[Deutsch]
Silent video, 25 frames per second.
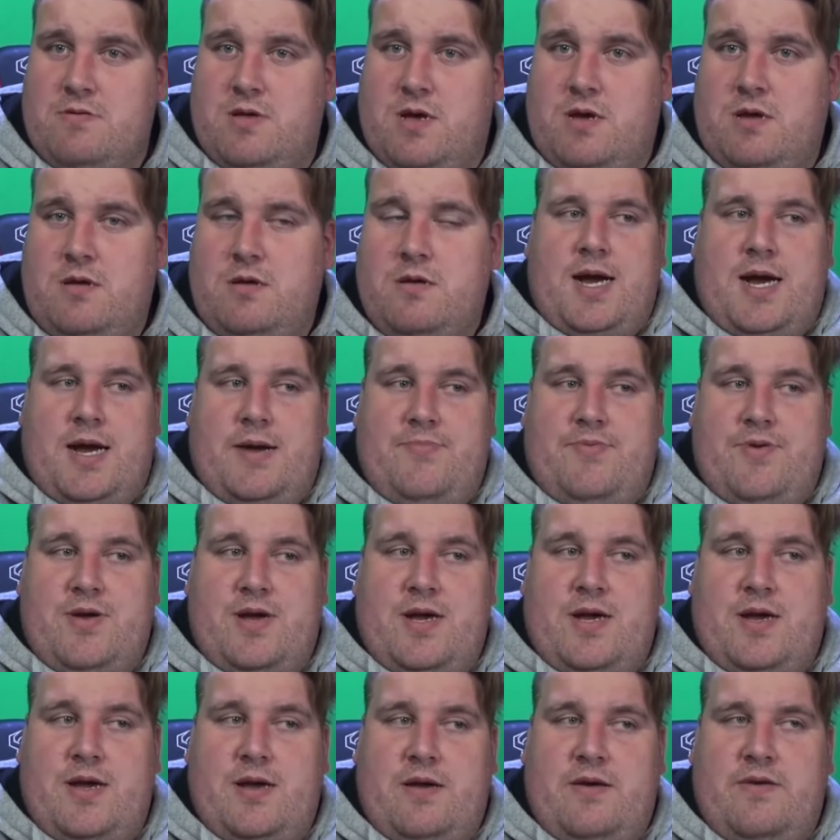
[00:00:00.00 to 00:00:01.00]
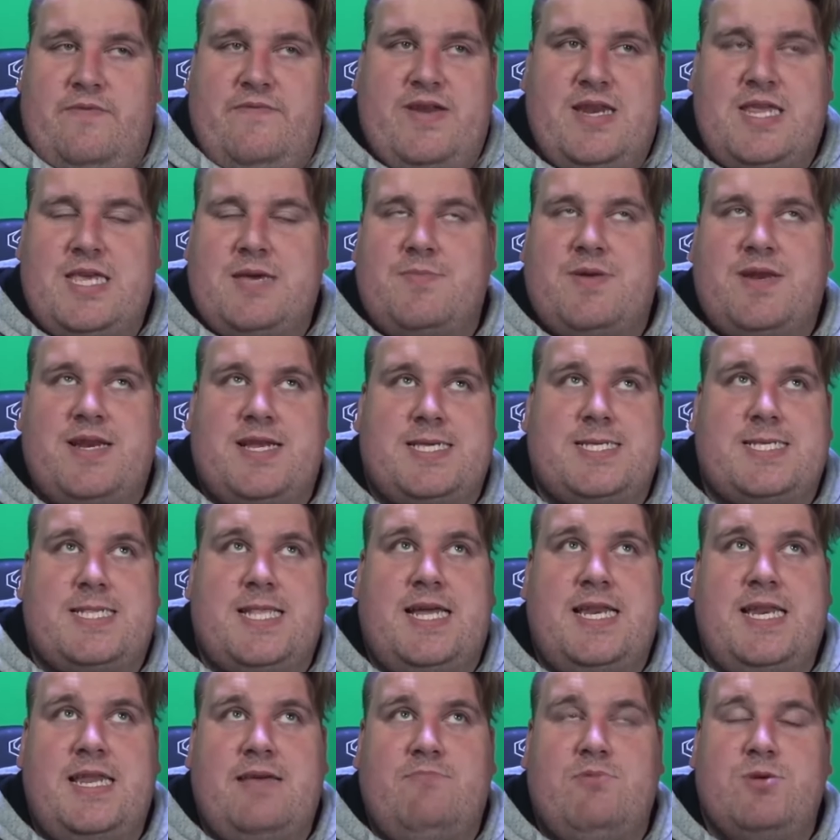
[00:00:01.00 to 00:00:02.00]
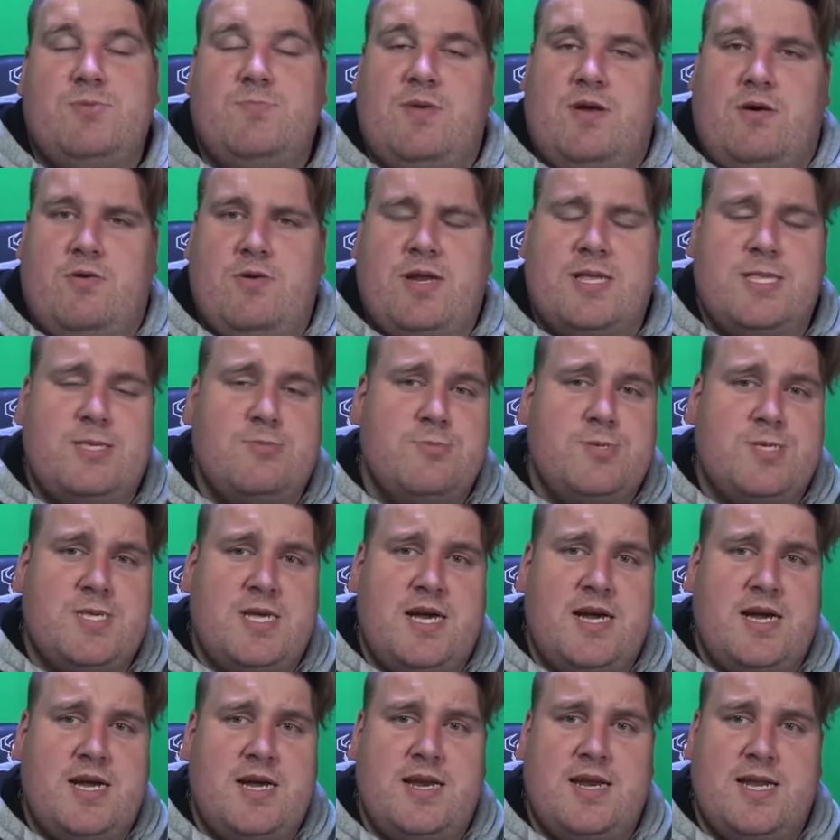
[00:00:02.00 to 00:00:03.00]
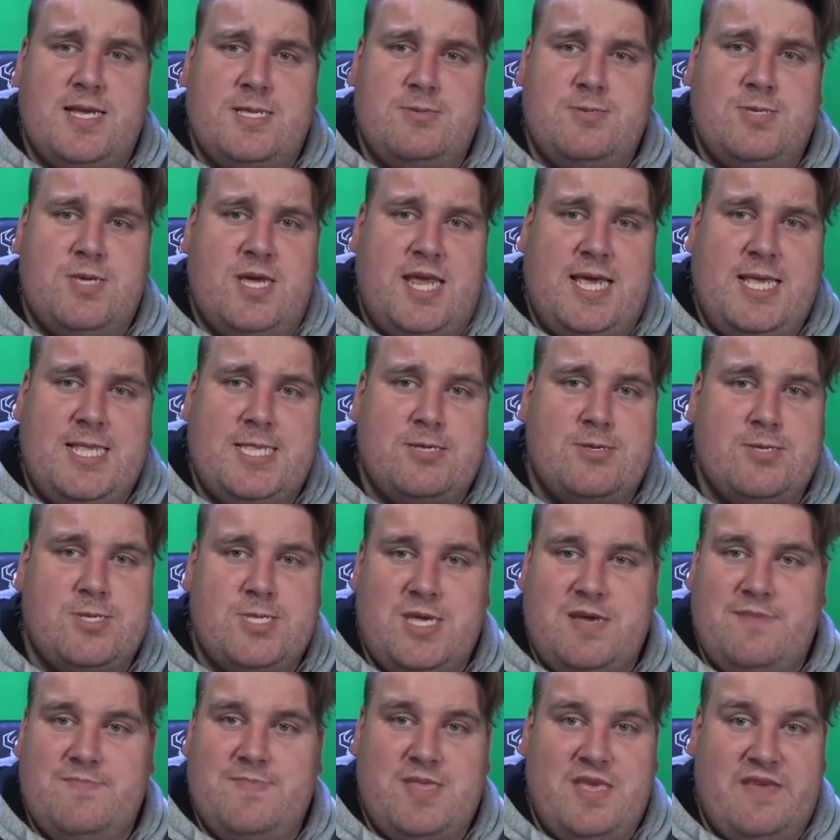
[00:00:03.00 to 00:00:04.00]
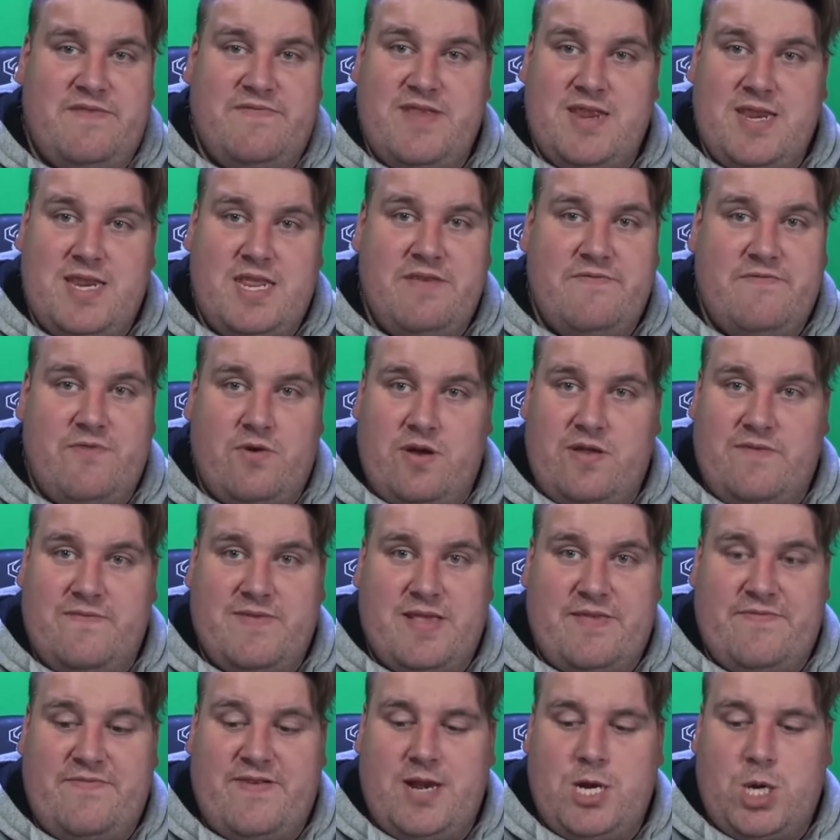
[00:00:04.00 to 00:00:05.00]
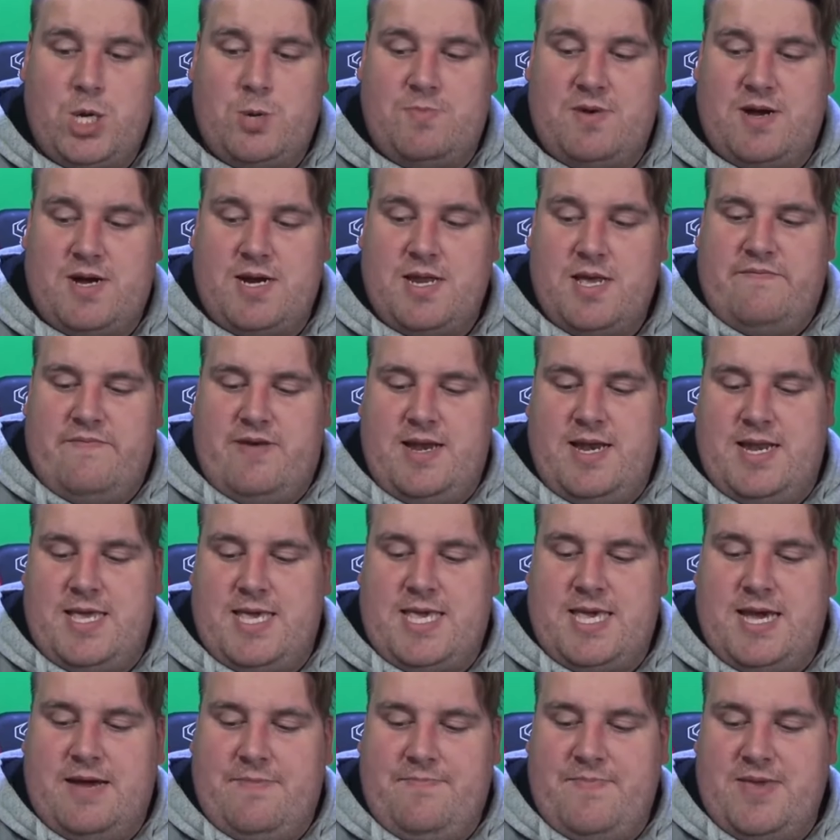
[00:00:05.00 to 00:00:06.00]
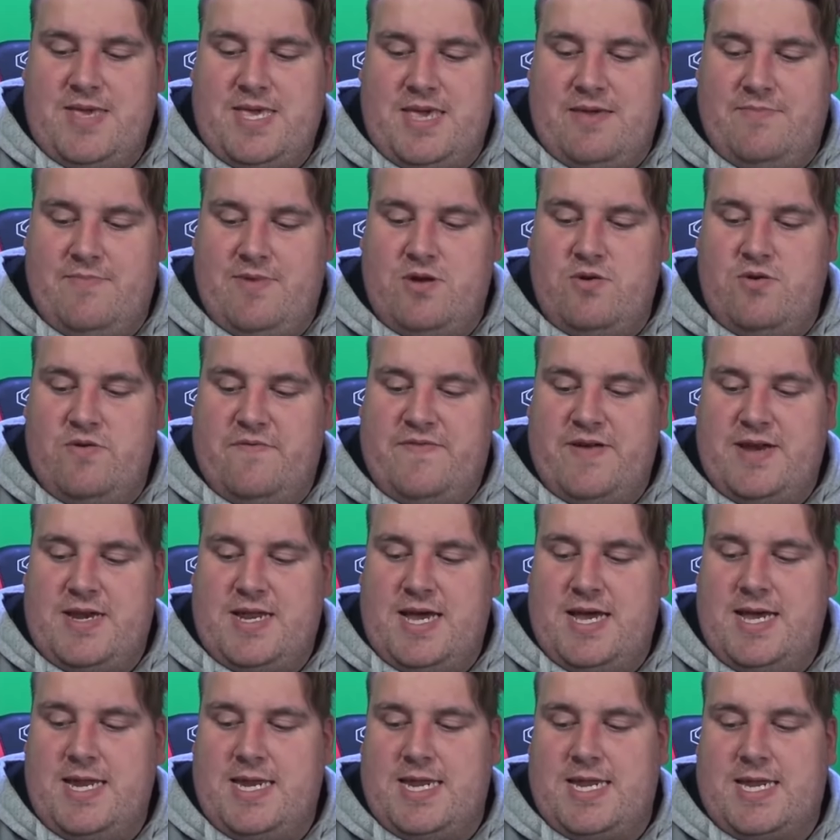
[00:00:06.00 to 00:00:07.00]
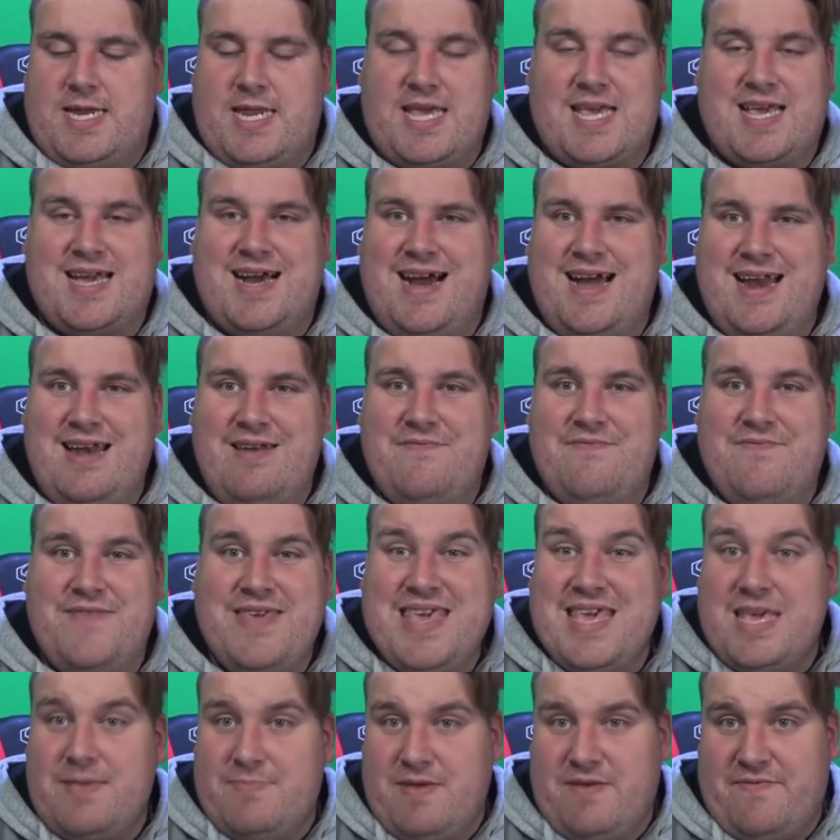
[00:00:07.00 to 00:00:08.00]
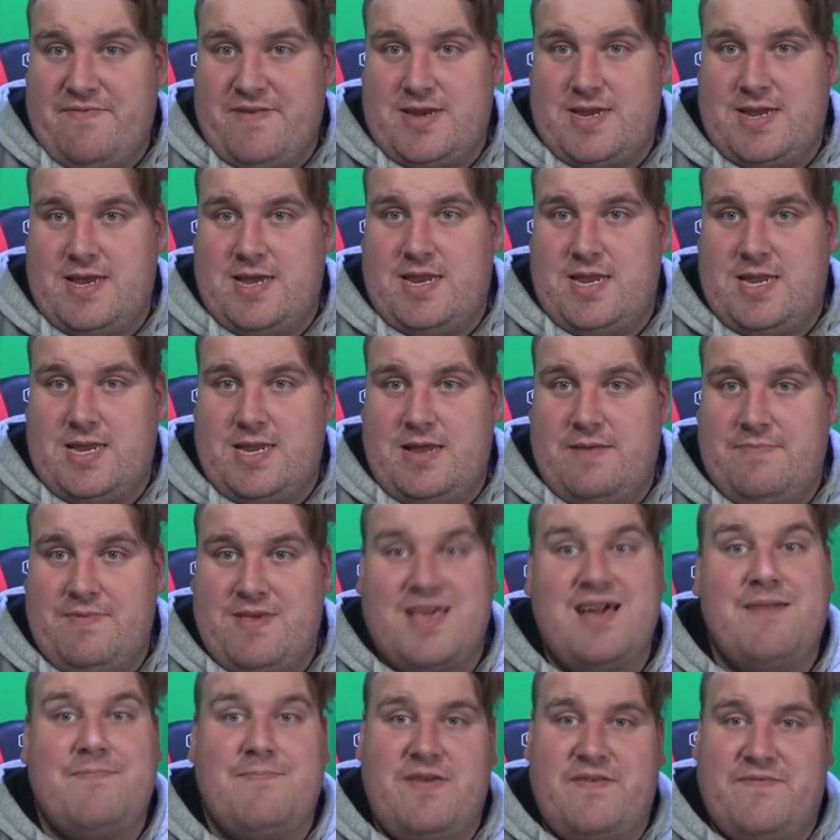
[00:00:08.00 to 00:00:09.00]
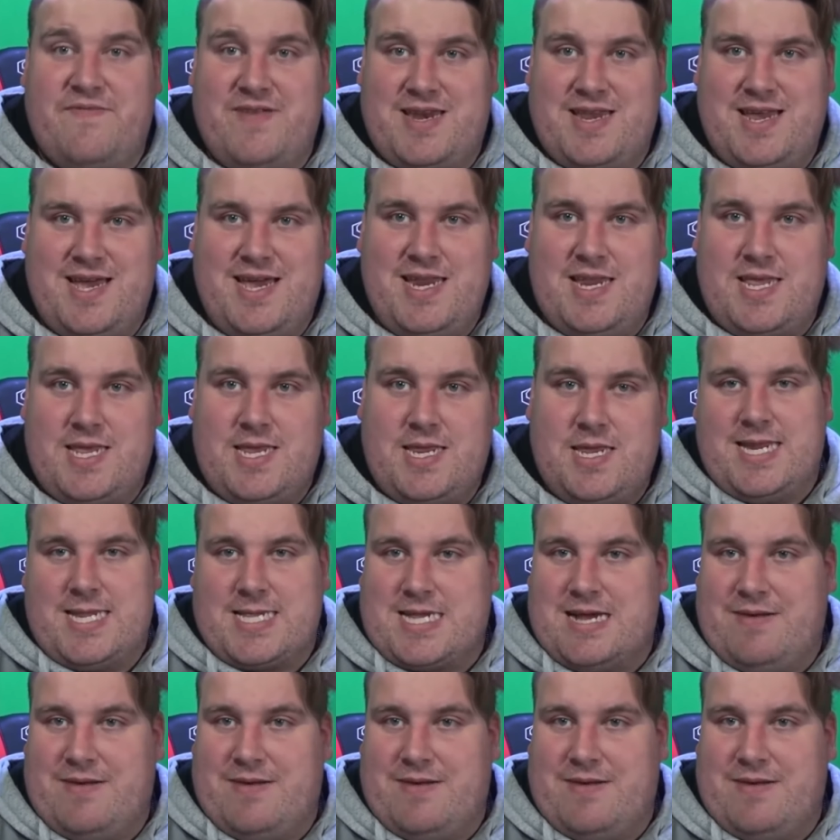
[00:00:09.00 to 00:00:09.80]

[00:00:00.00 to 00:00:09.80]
Ja? Aber wenn ich im Knast lande, muss man auch dazu sagen, dass unser Rechtssystem definitiv irgendwas falsch macht. Weil ich habe mich immer nur verteidigt. Egal wie ich mich verteidigt habe, ich habe mich verteidigt. Das